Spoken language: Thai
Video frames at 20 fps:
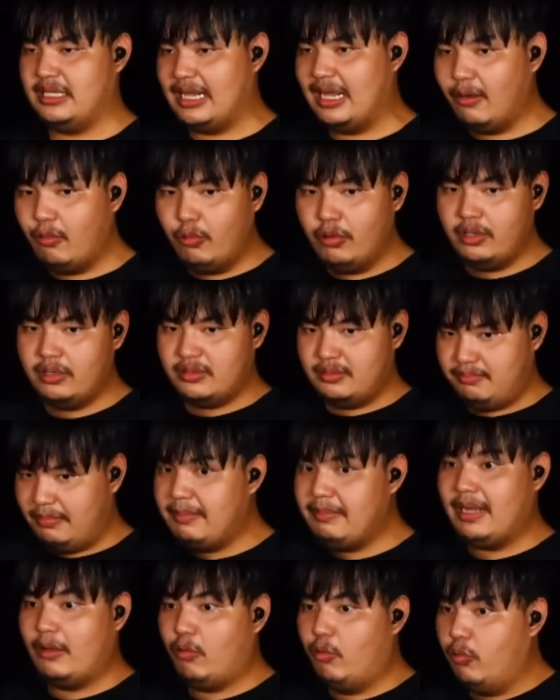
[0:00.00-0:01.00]
แต่ถ้าคุณ
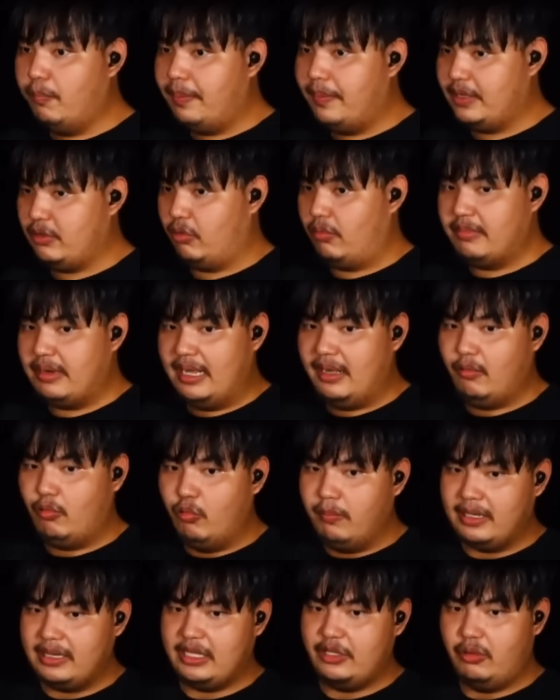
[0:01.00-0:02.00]
ไม่เหมือนครูประถมนะ
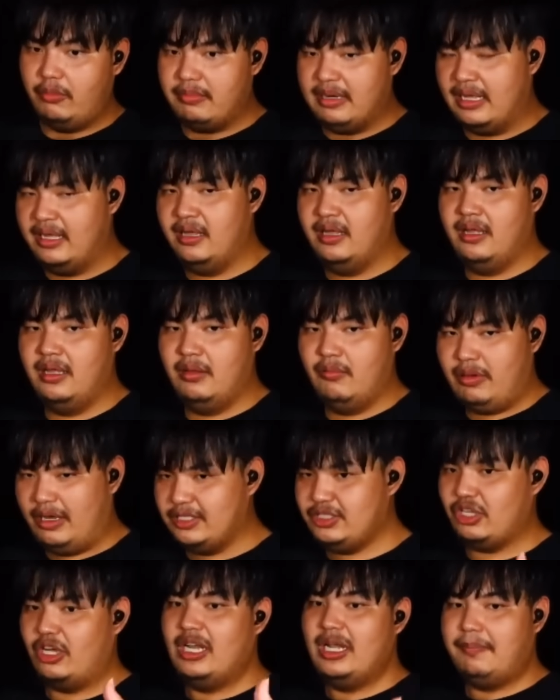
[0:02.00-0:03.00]
ครูมัธยมนะ
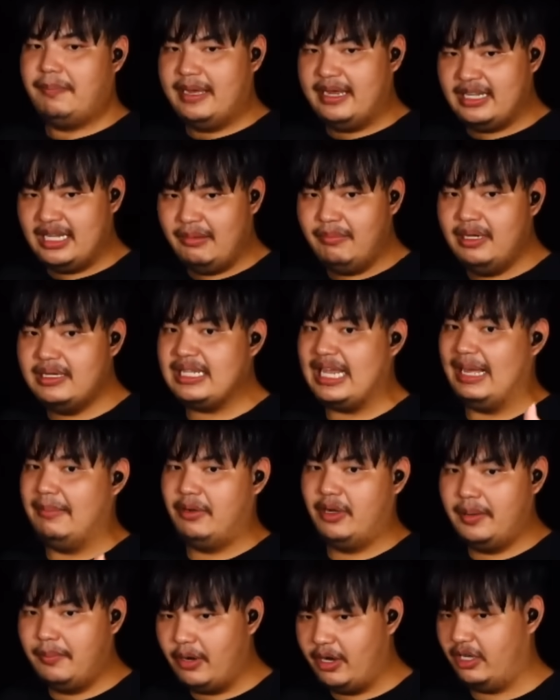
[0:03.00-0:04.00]
เขาสอนอะไรไป ถ้ามึง
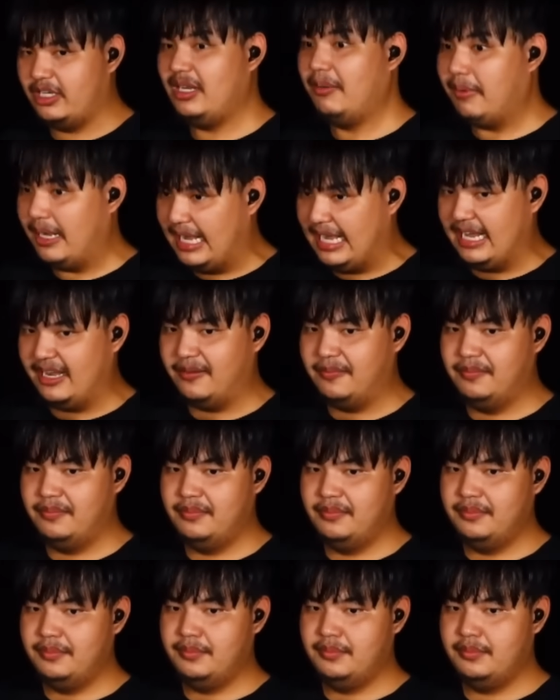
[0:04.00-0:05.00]
ถามเขาบ่อยเขาจะรำคาญ
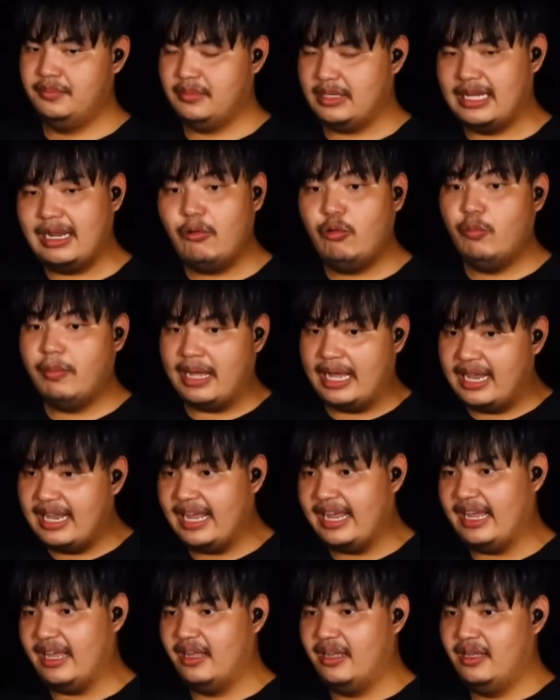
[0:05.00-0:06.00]
แต่ถ้าครูม
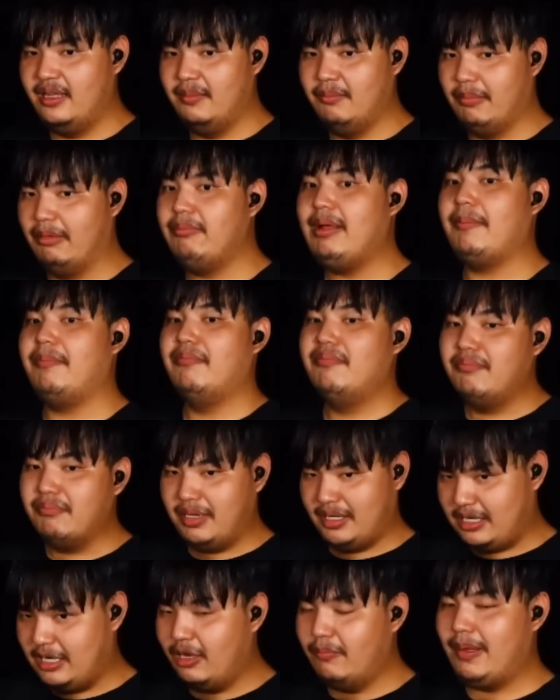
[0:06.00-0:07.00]
หาลัยอ่ะเหมือนแบบ
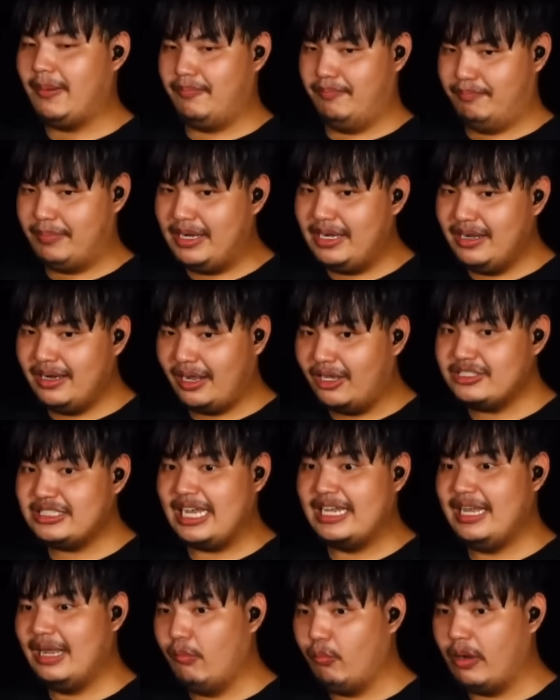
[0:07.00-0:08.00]
เหมือนเขาแบบเป็น
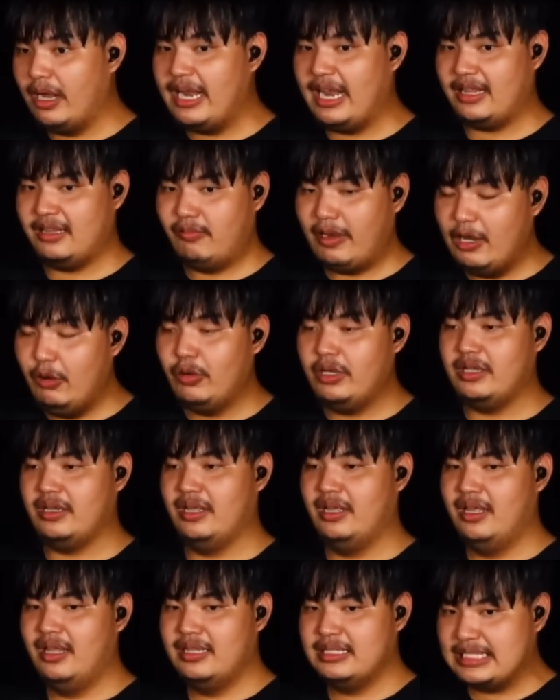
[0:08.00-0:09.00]
เข้าใจในหัวเด็กวัย
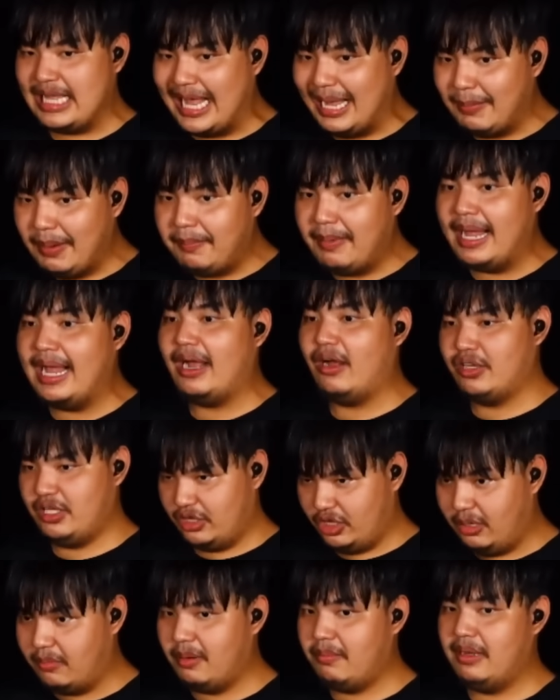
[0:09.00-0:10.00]
รุ่น ถามมากๆ
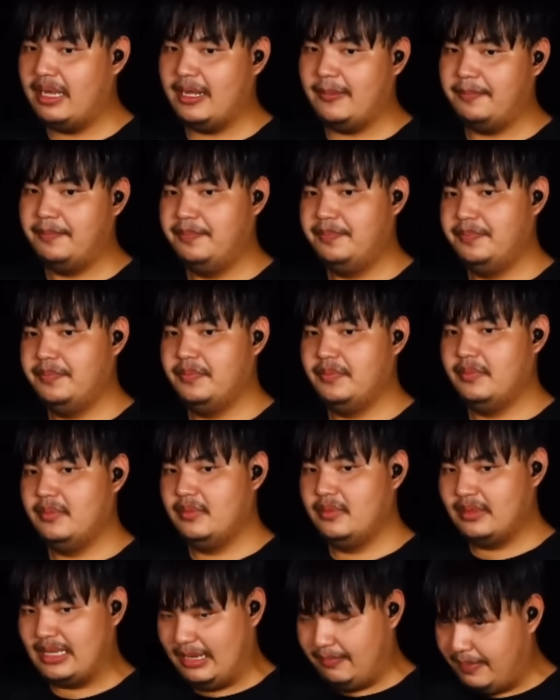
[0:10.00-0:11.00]
เขาจะตอบมา
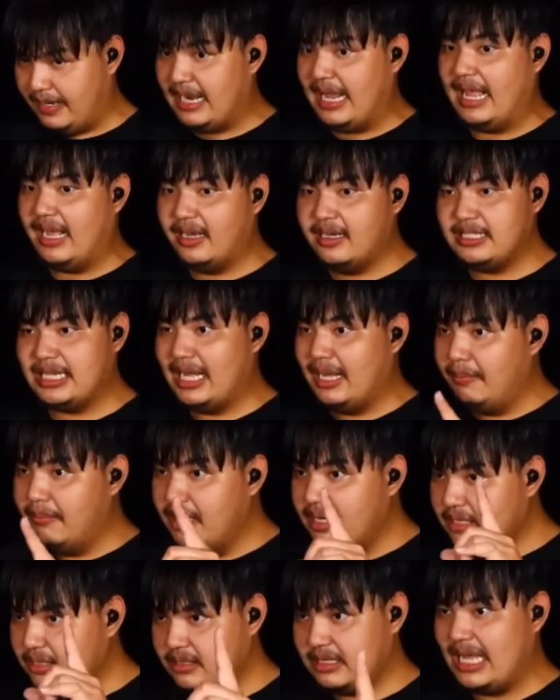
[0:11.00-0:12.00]
กๆแต่ปัญหาคือ
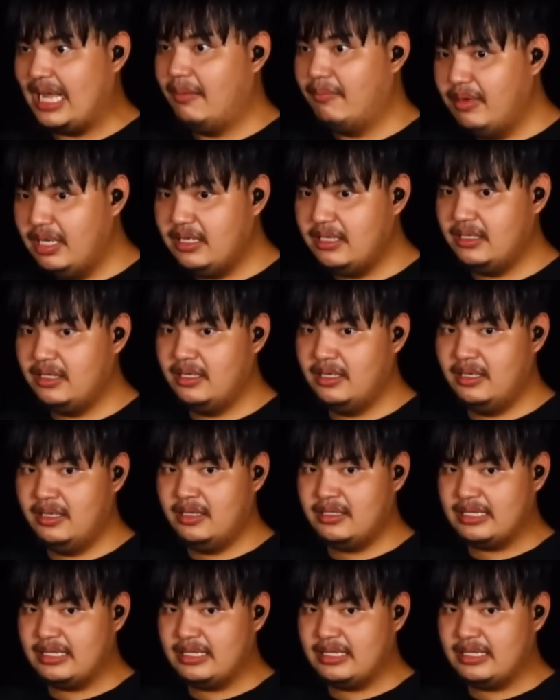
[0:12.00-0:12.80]
ถ้ามึงถ้ามึง